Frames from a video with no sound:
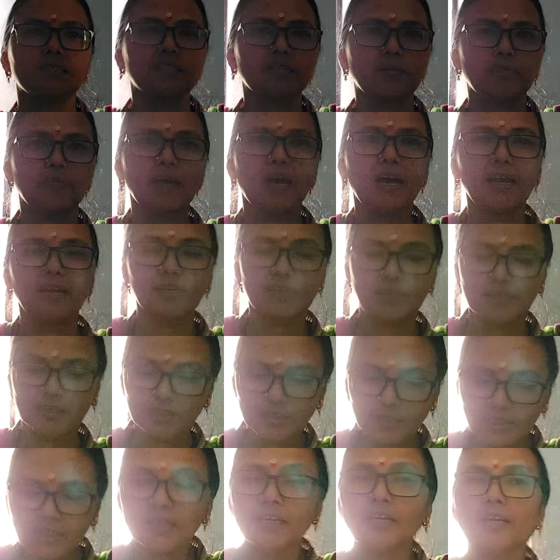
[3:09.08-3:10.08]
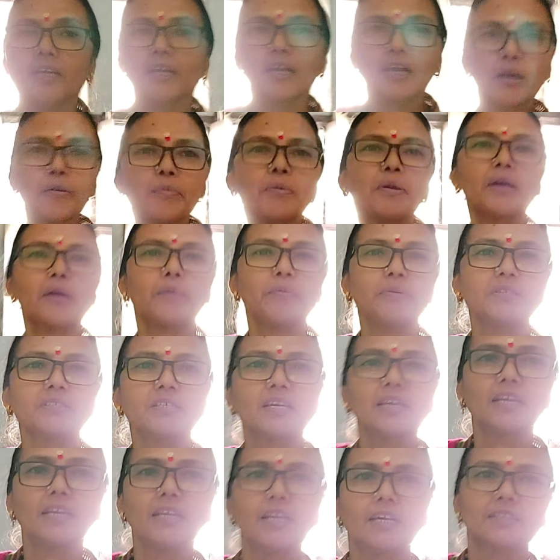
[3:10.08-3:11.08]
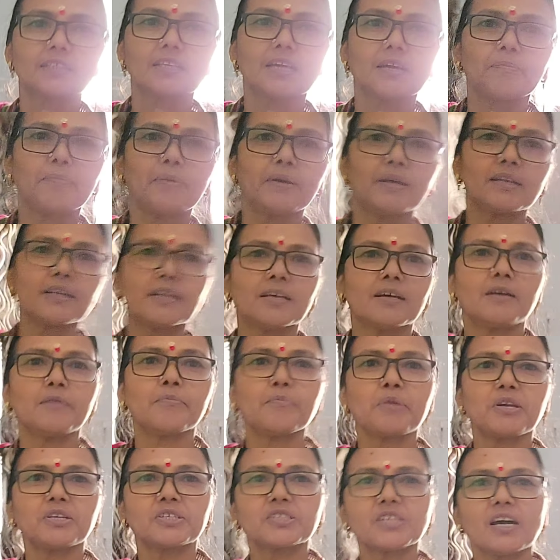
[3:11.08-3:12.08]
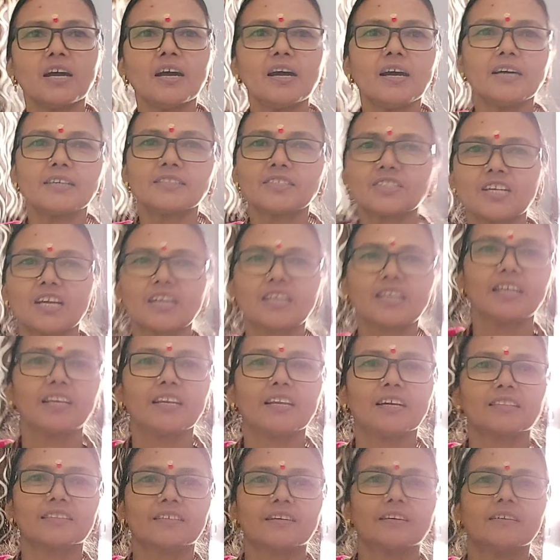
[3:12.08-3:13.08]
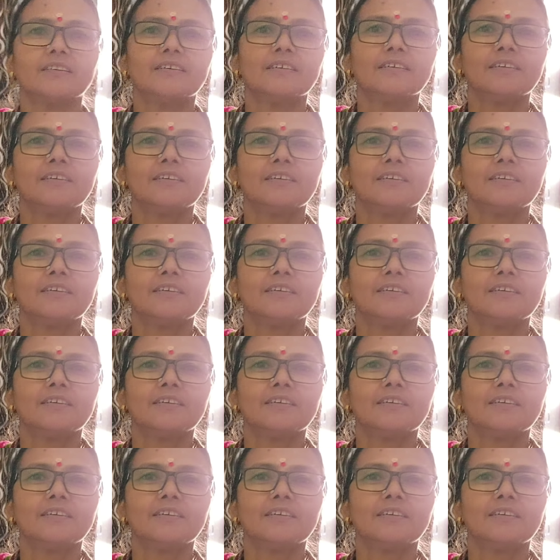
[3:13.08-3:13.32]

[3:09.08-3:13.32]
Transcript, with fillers: ये सब डाल के कभी कभी सही लगता है पर हमेशा अच्छा नहीं लगता